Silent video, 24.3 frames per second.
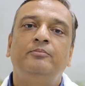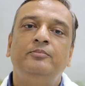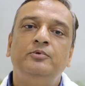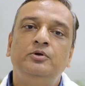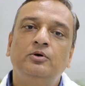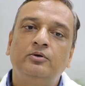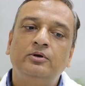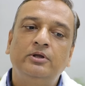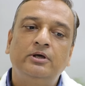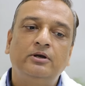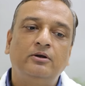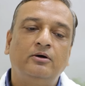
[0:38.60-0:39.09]

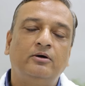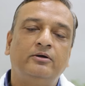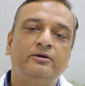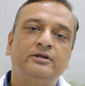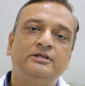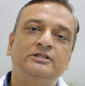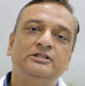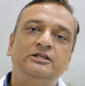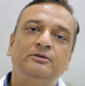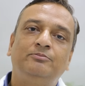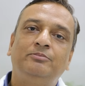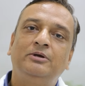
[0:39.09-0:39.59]
डोनर और
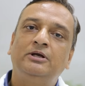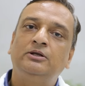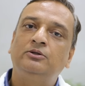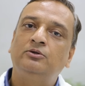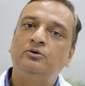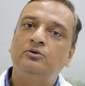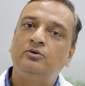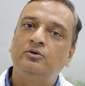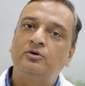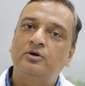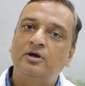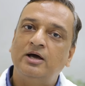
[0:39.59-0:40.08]
रिसिपियंट
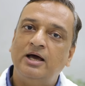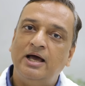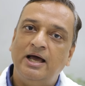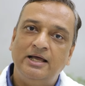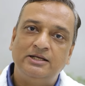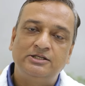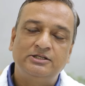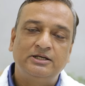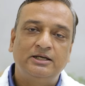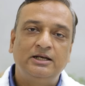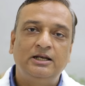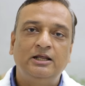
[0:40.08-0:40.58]
दोनों का
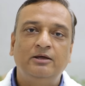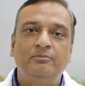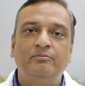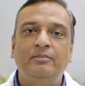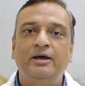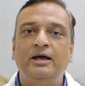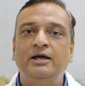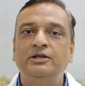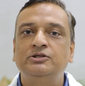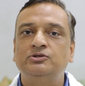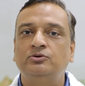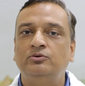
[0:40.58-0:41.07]
एच
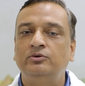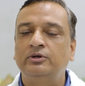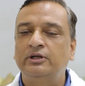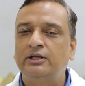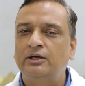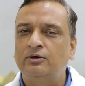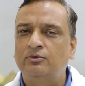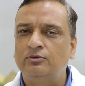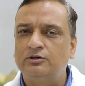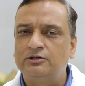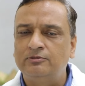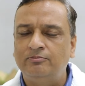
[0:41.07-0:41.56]
मैच
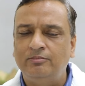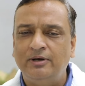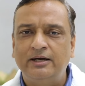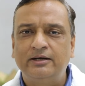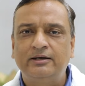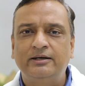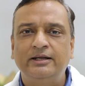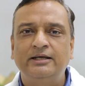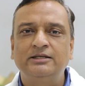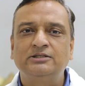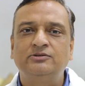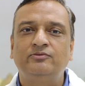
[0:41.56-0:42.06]
उनके कुछ
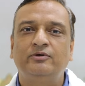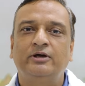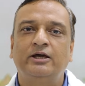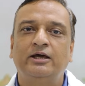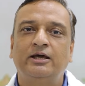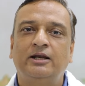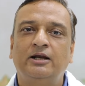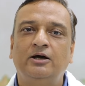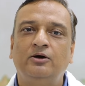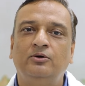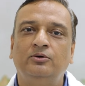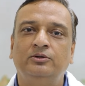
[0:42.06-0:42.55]
ब्लड टेस्ट
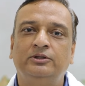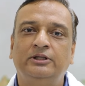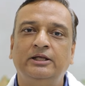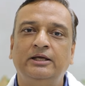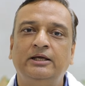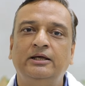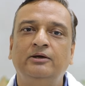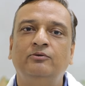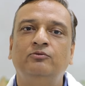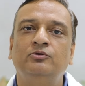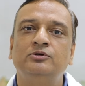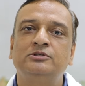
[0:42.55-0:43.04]
वगैरह होते
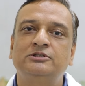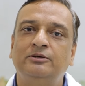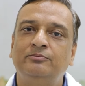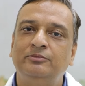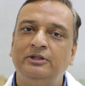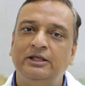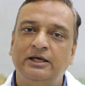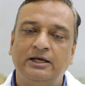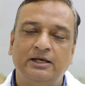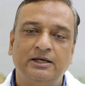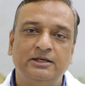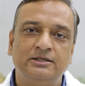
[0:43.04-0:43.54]
हैं वो
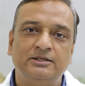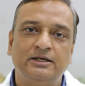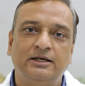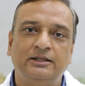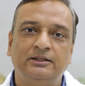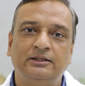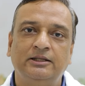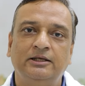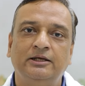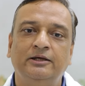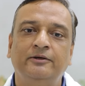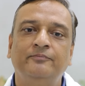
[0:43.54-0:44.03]
सब देखे
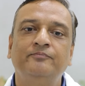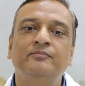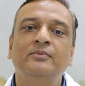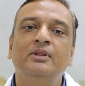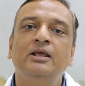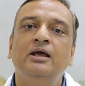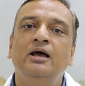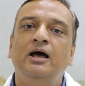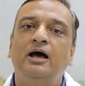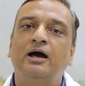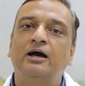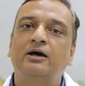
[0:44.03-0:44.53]
जाते हैं
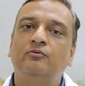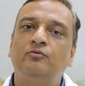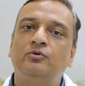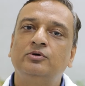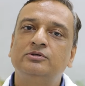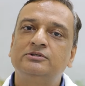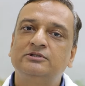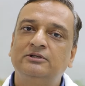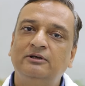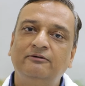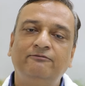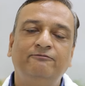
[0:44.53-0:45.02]
अगर
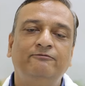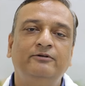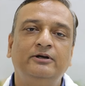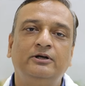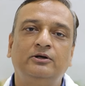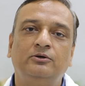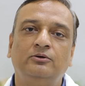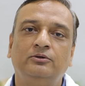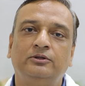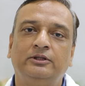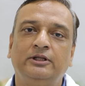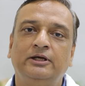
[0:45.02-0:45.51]
वो सब
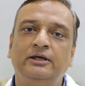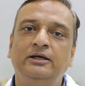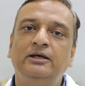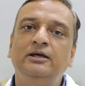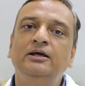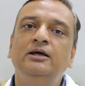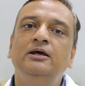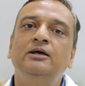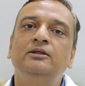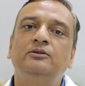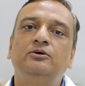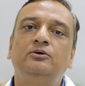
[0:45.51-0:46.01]
फिट होते हैं
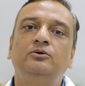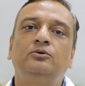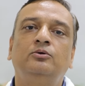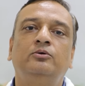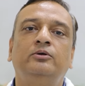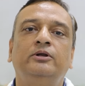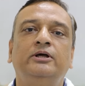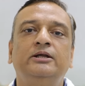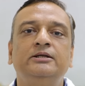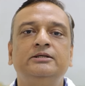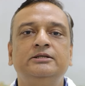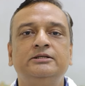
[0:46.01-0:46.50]
तो
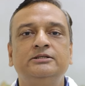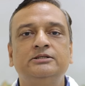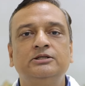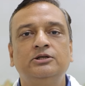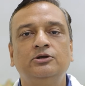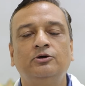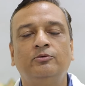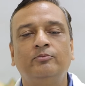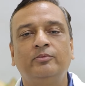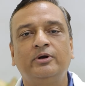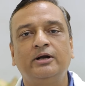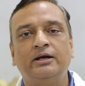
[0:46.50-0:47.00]
डोनर
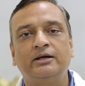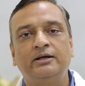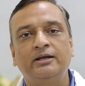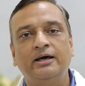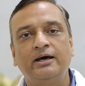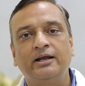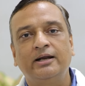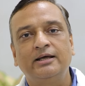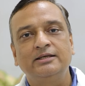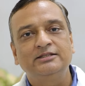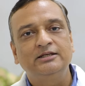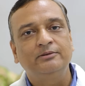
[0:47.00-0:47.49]
जिसकी उम्र
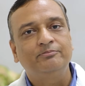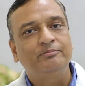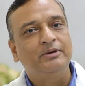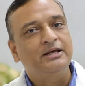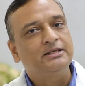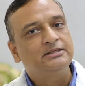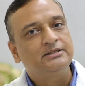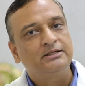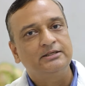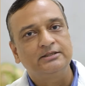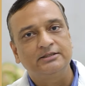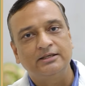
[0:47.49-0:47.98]
18 से
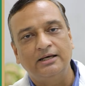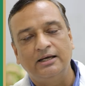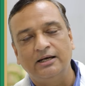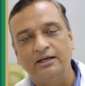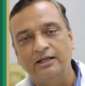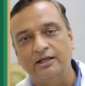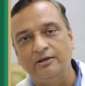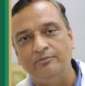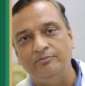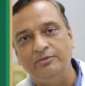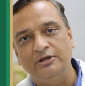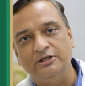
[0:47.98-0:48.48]
पैंसठ साल
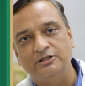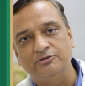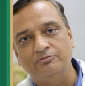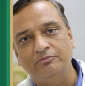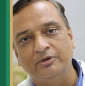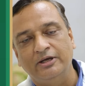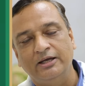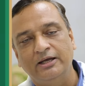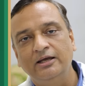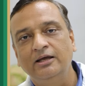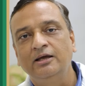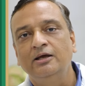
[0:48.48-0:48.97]
के बीच
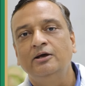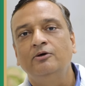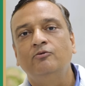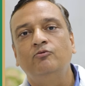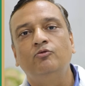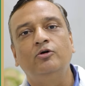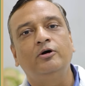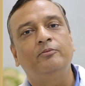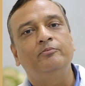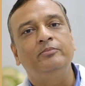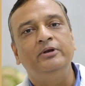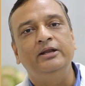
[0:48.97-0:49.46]
में है
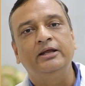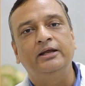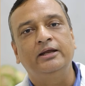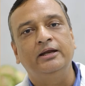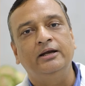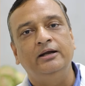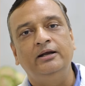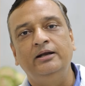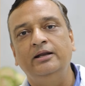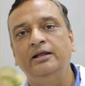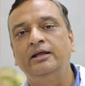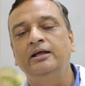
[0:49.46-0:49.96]
वो अपनी
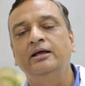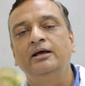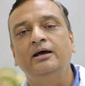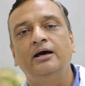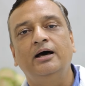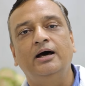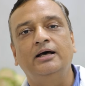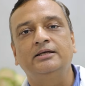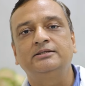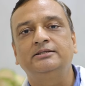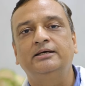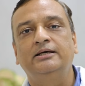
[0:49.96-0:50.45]
किडनी
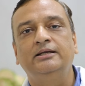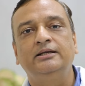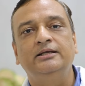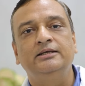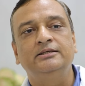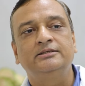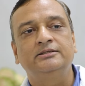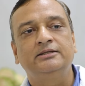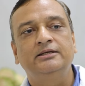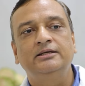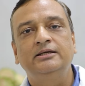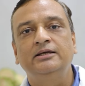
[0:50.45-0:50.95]

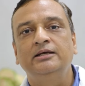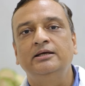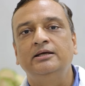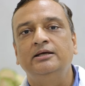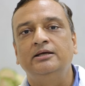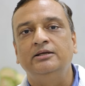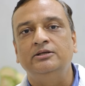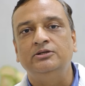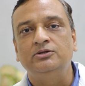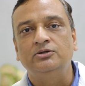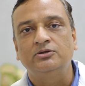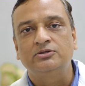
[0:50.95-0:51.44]
आसानी से
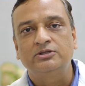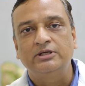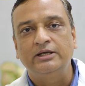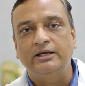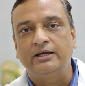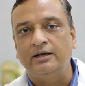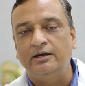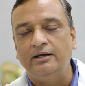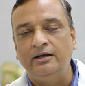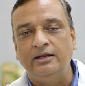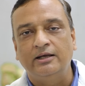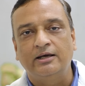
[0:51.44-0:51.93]
जो उसकी
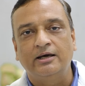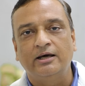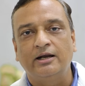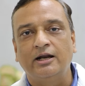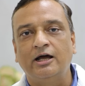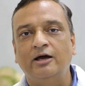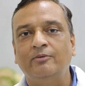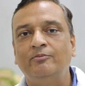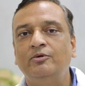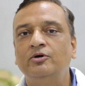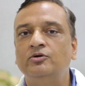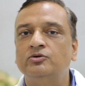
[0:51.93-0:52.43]
किडनी
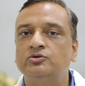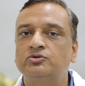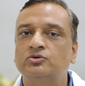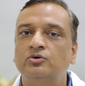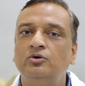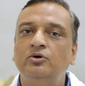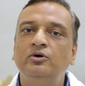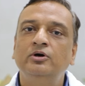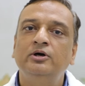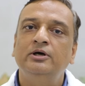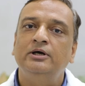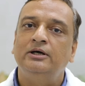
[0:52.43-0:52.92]
खराब है
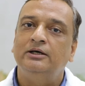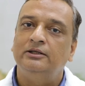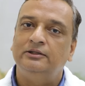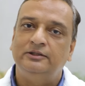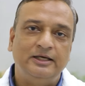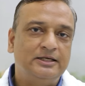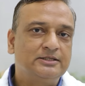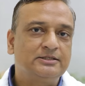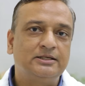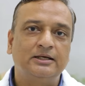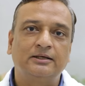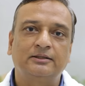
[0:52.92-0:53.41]
उसको
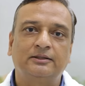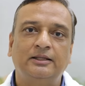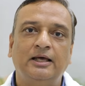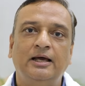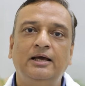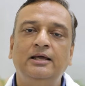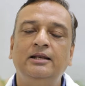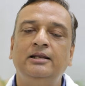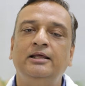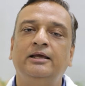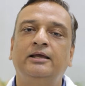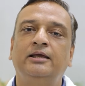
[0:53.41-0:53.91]
दे सकता
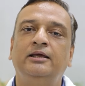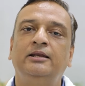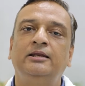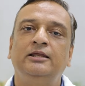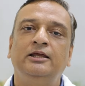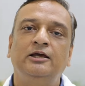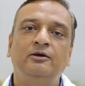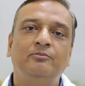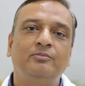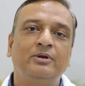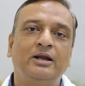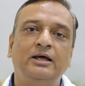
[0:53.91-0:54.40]
है लेकिन
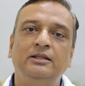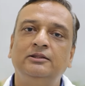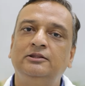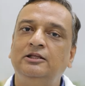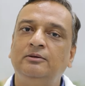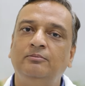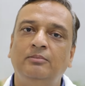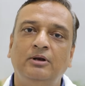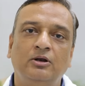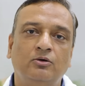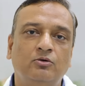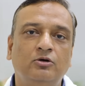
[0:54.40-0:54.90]
ये
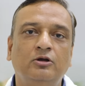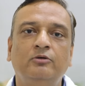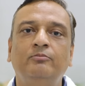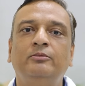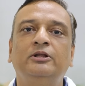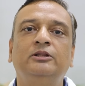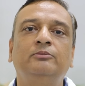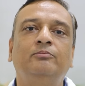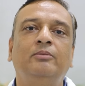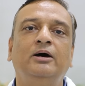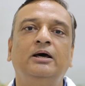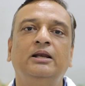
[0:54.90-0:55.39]
भ्रांति बिल्कुल
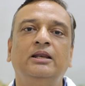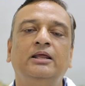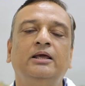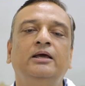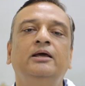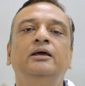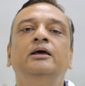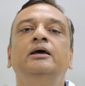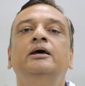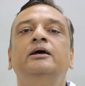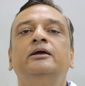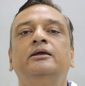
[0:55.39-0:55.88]
मत
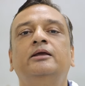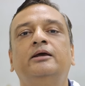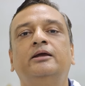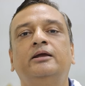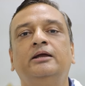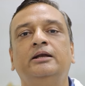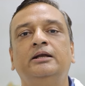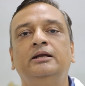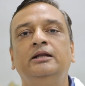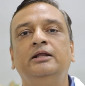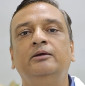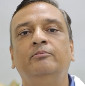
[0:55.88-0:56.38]
पालिए कि
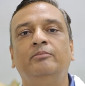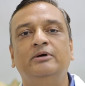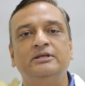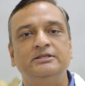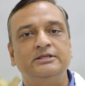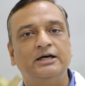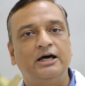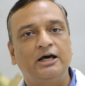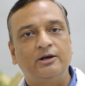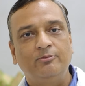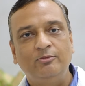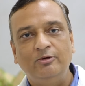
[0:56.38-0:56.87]
किडनी
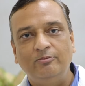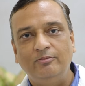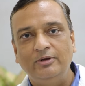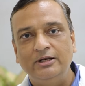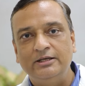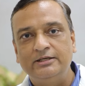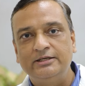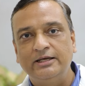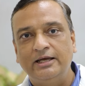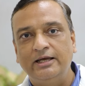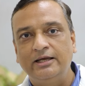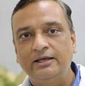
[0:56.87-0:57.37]
बाज़ार में
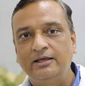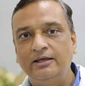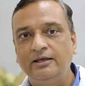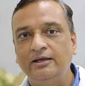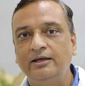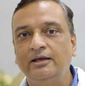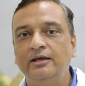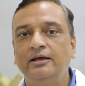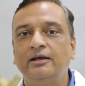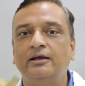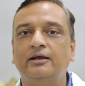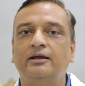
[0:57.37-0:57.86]
मिल
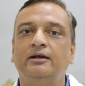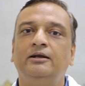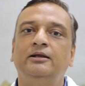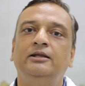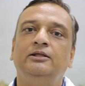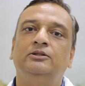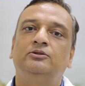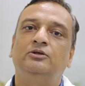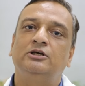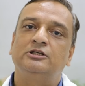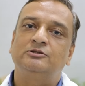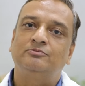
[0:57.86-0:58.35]
जाएगी
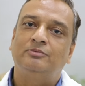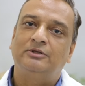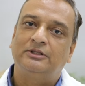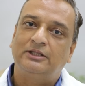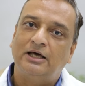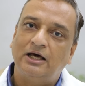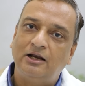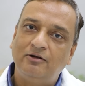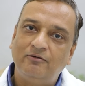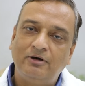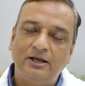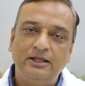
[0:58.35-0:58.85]
किडनी तो
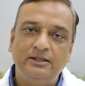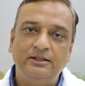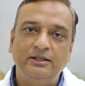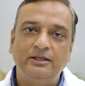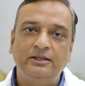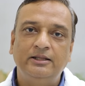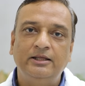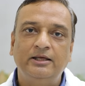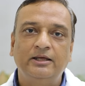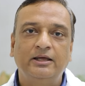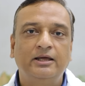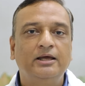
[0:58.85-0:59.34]
अस्पताल वाले
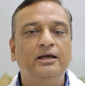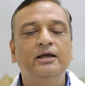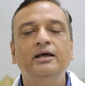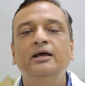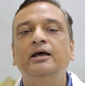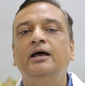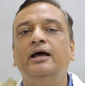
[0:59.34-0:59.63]
दे देंगे